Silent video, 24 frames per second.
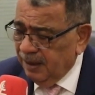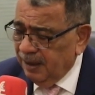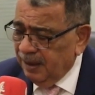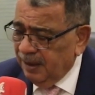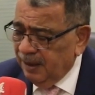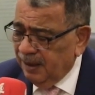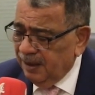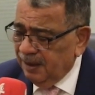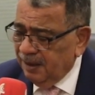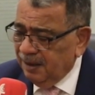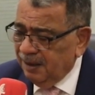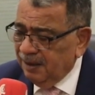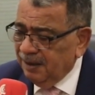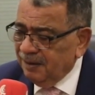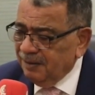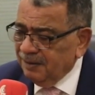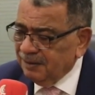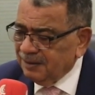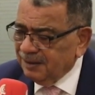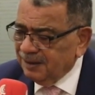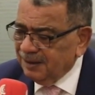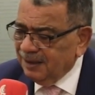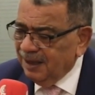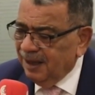آه،
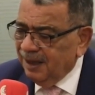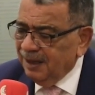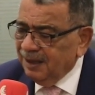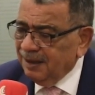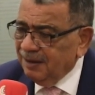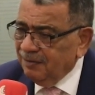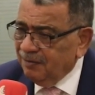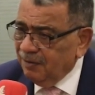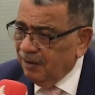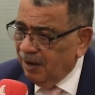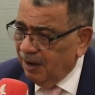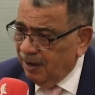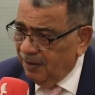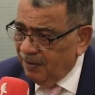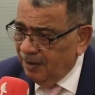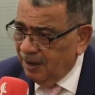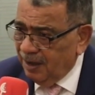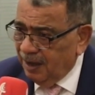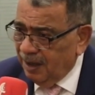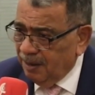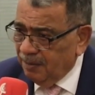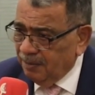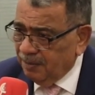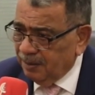يعني في هذا
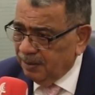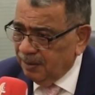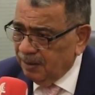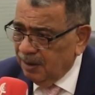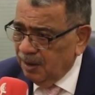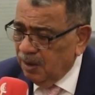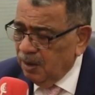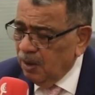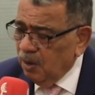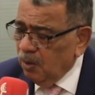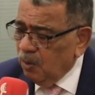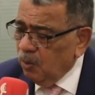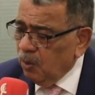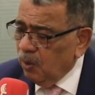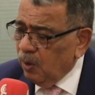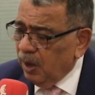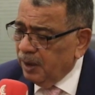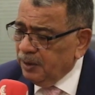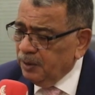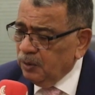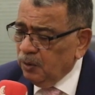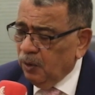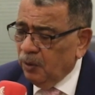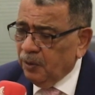الامر
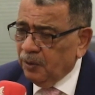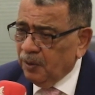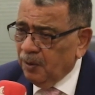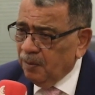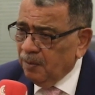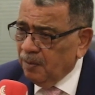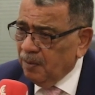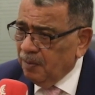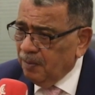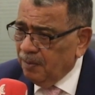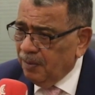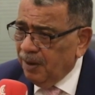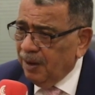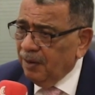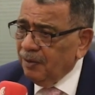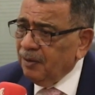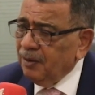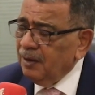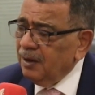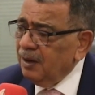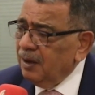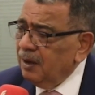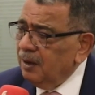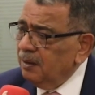وقد يحرم من بعض
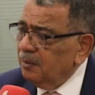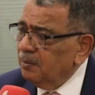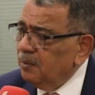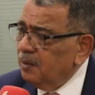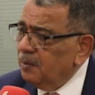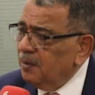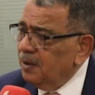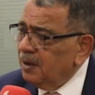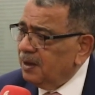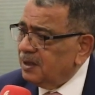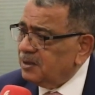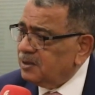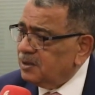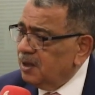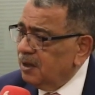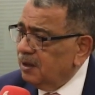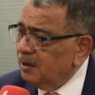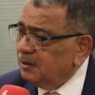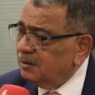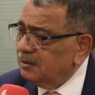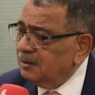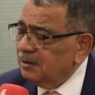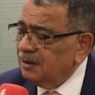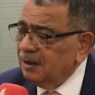
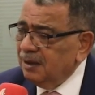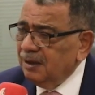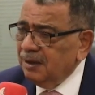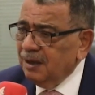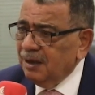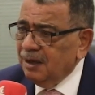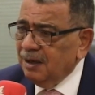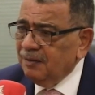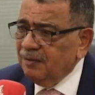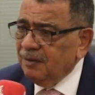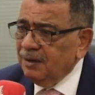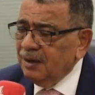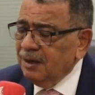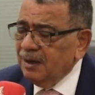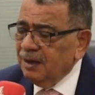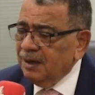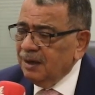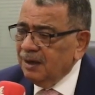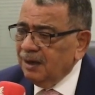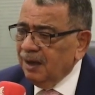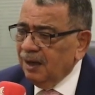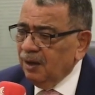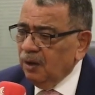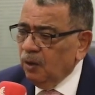ممارسات في
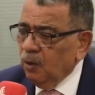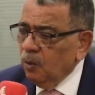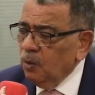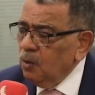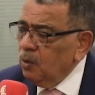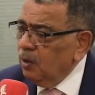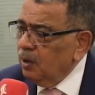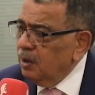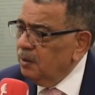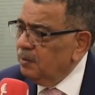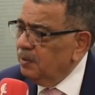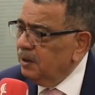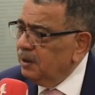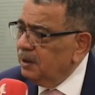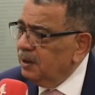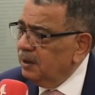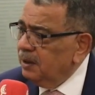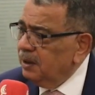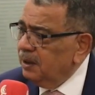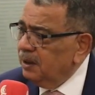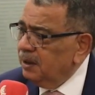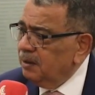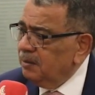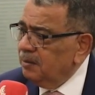الحقوق
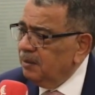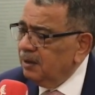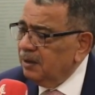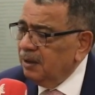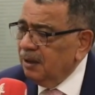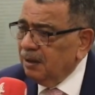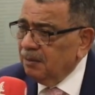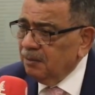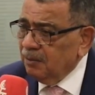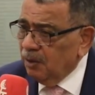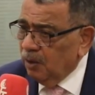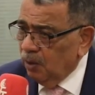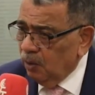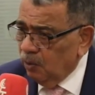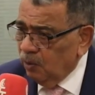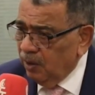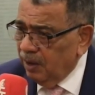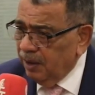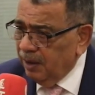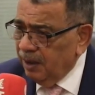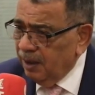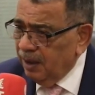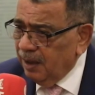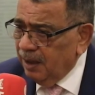المدنيه ما دام
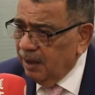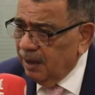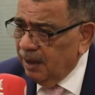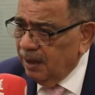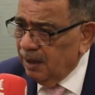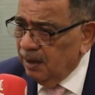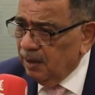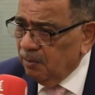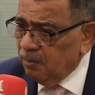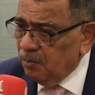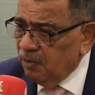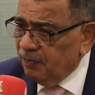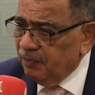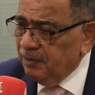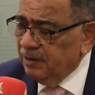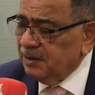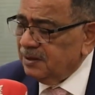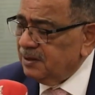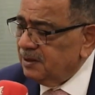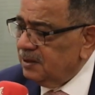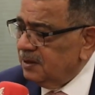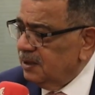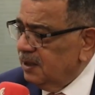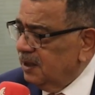هو
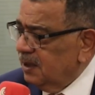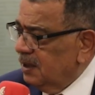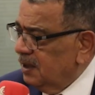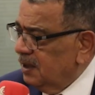مفلس